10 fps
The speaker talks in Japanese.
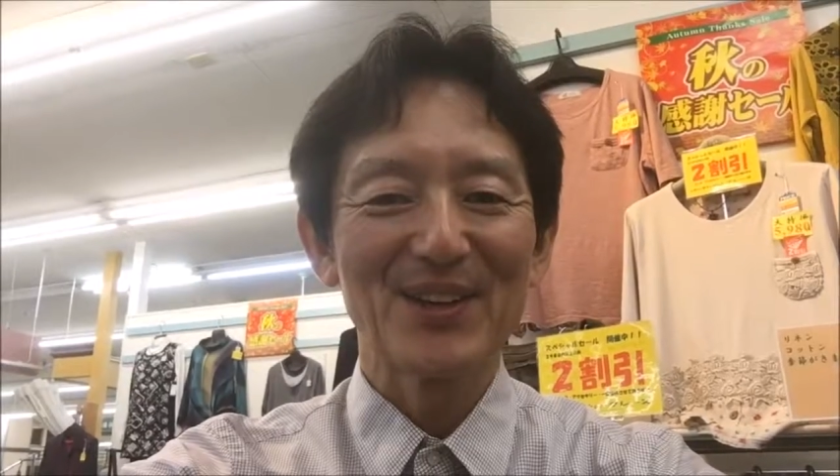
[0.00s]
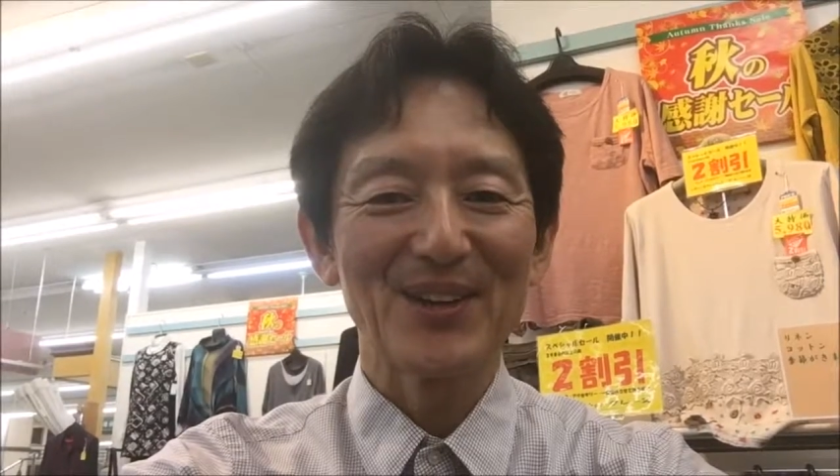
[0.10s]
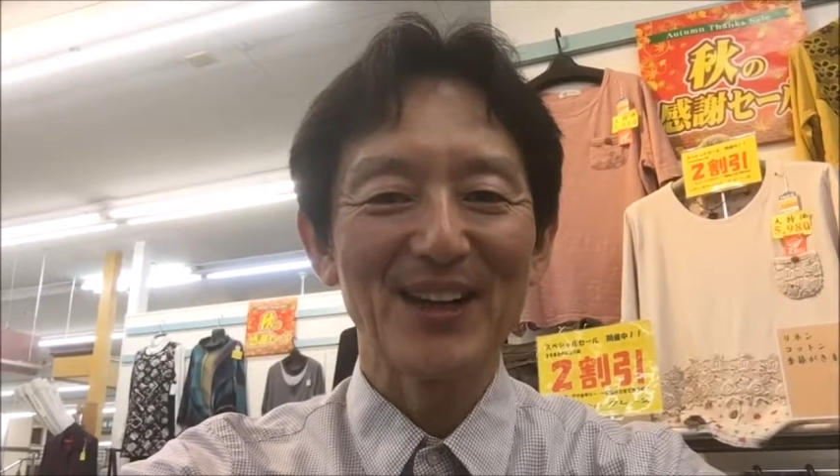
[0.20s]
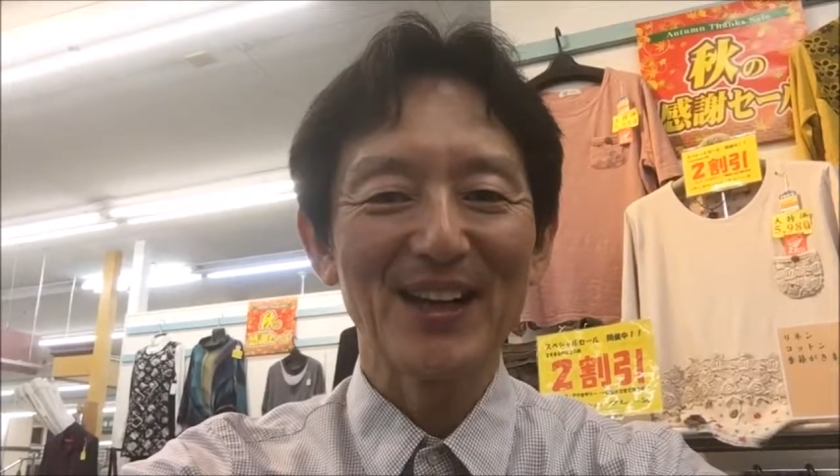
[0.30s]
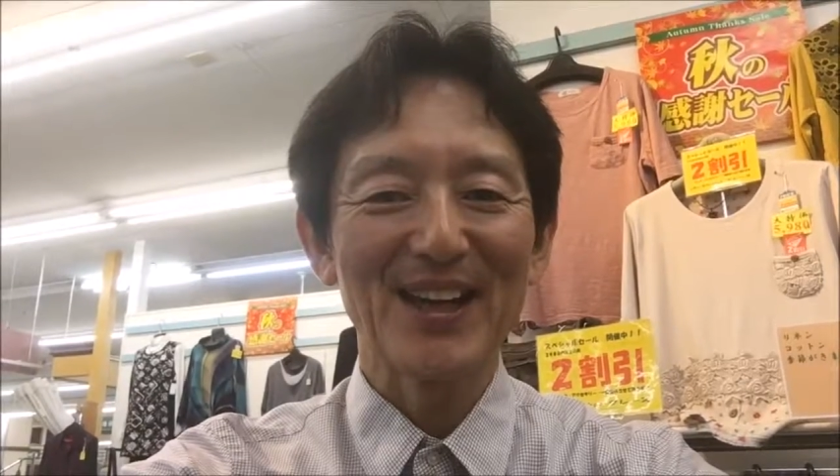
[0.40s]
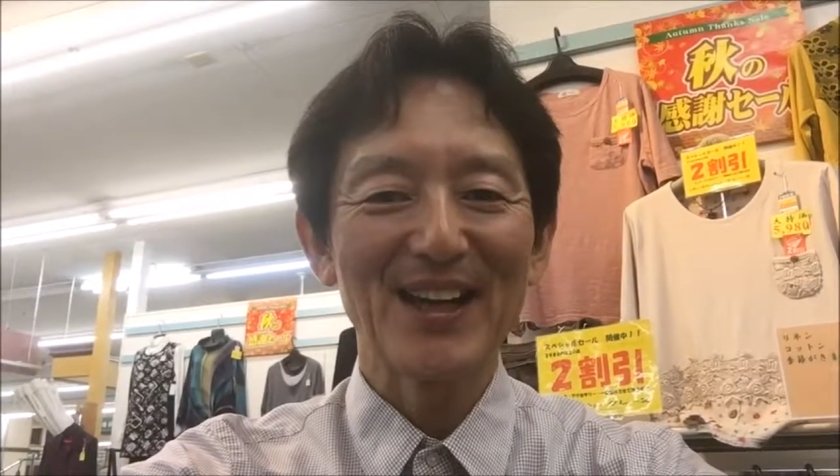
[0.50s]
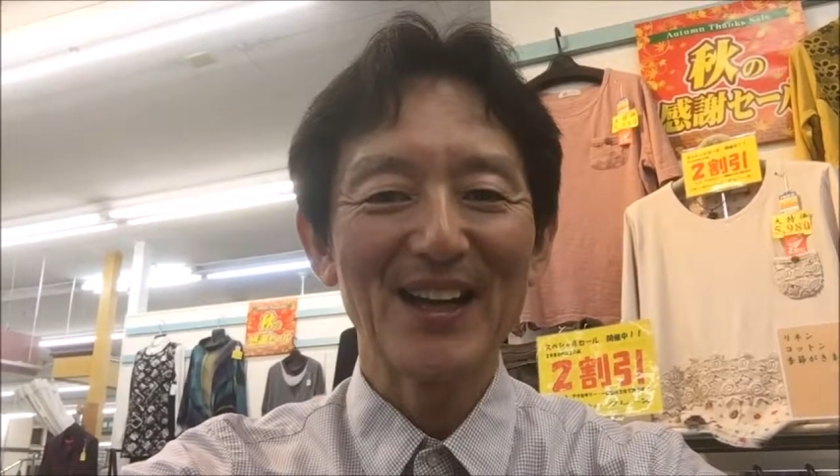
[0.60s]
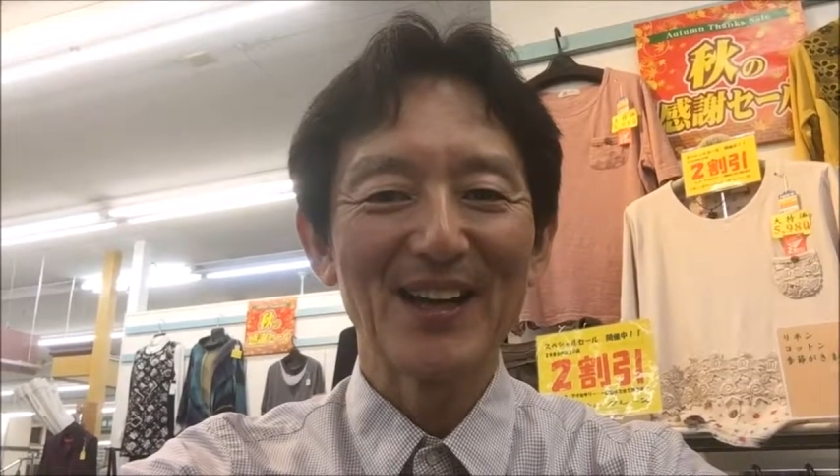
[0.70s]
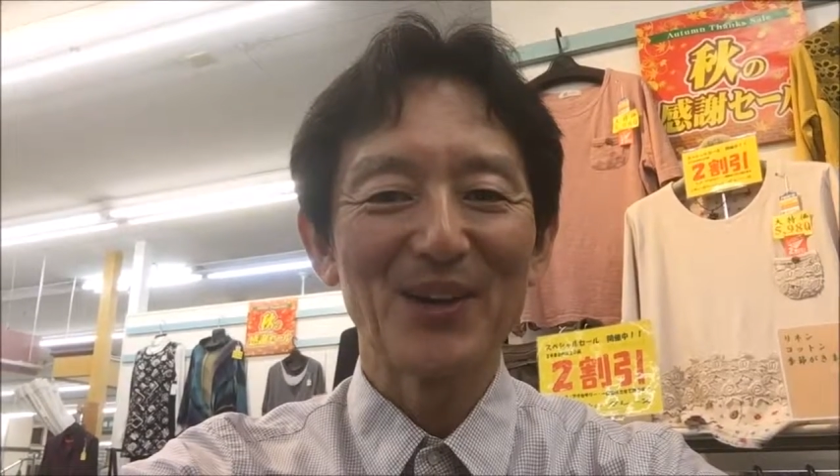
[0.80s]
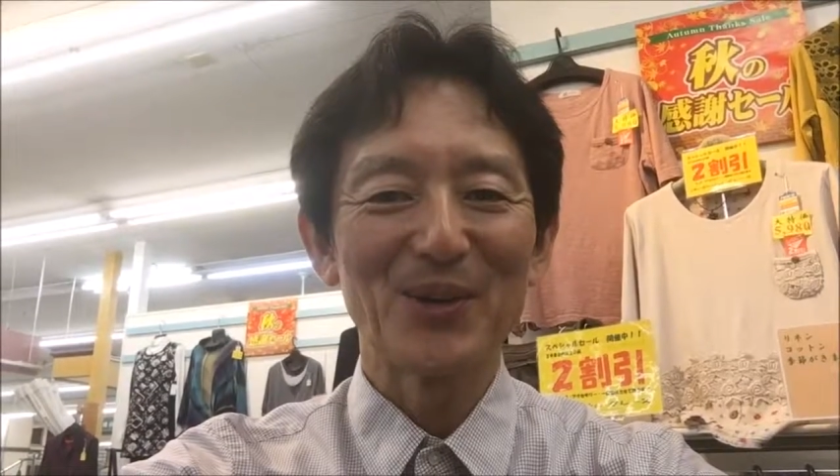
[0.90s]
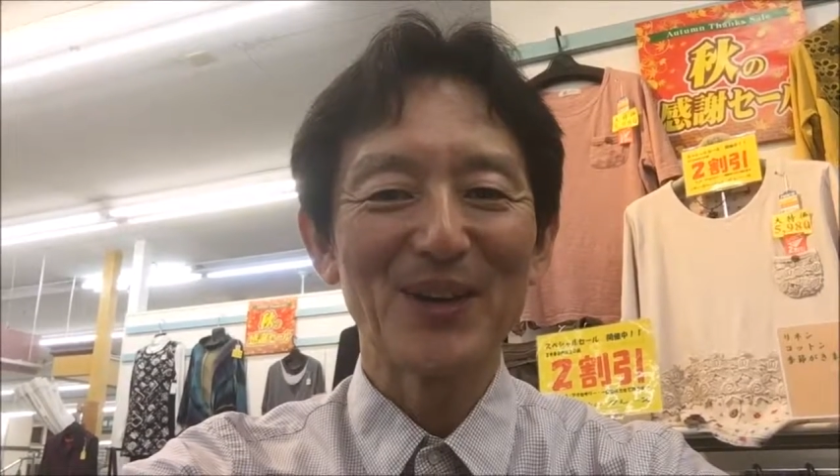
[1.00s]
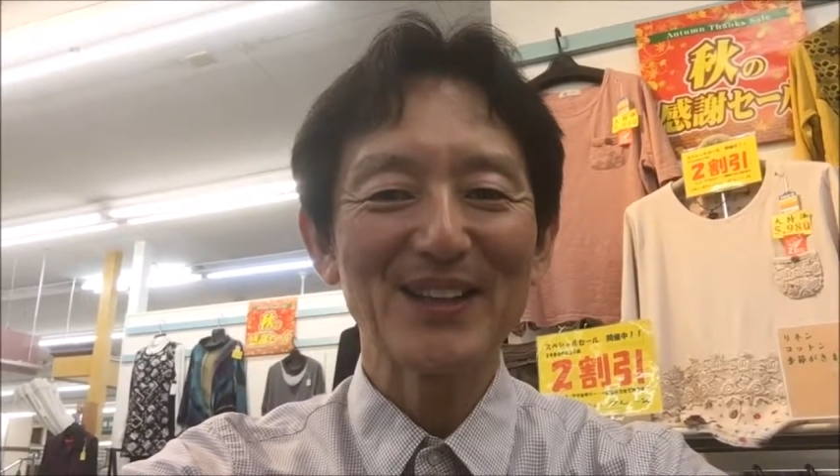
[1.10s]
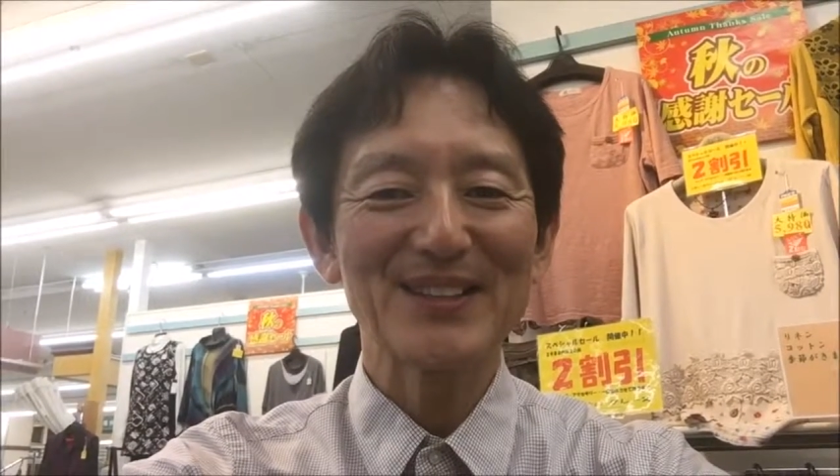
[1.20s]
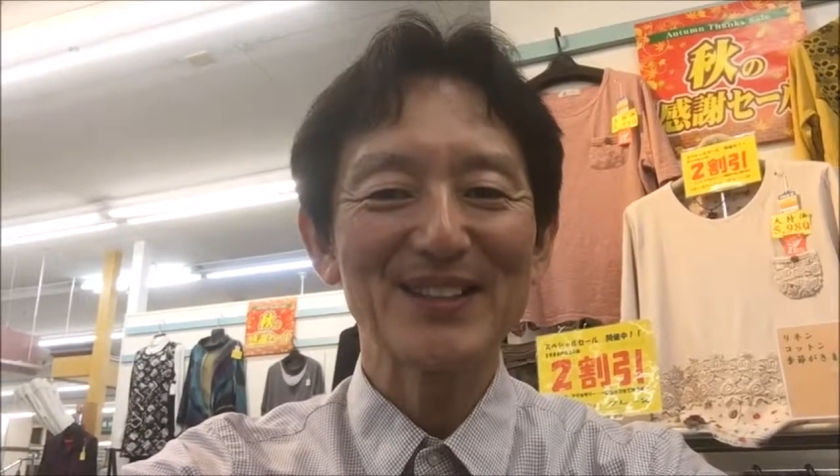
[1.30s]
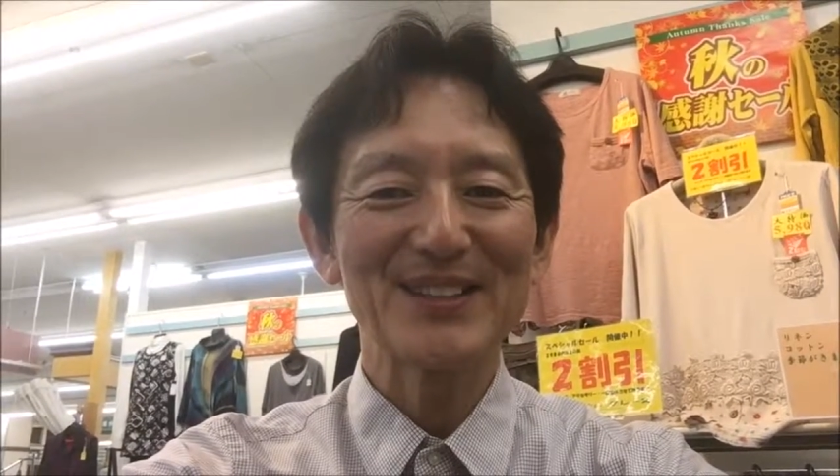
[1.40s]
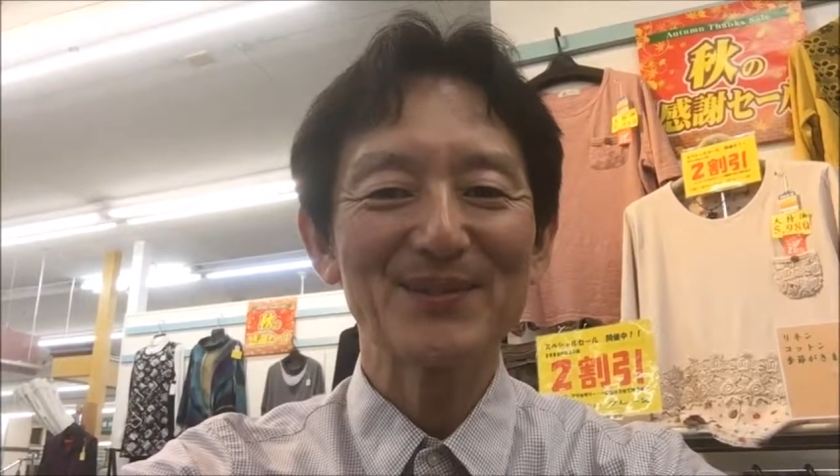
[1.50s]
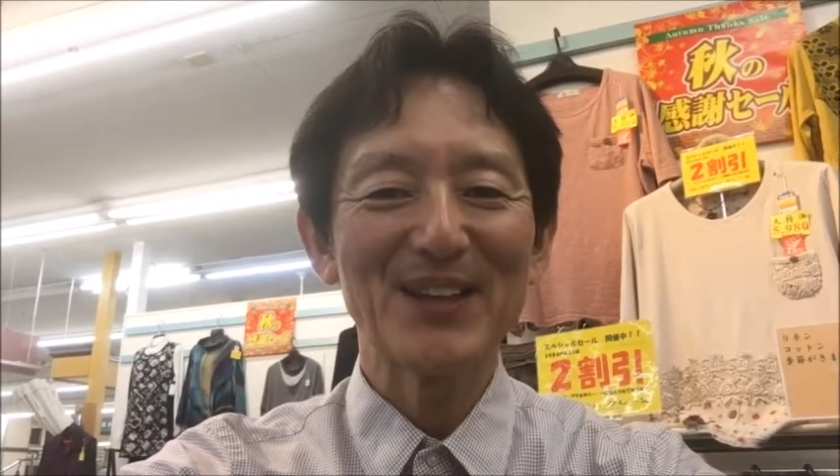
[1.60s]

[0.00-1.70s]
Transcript: これから行楽シーズン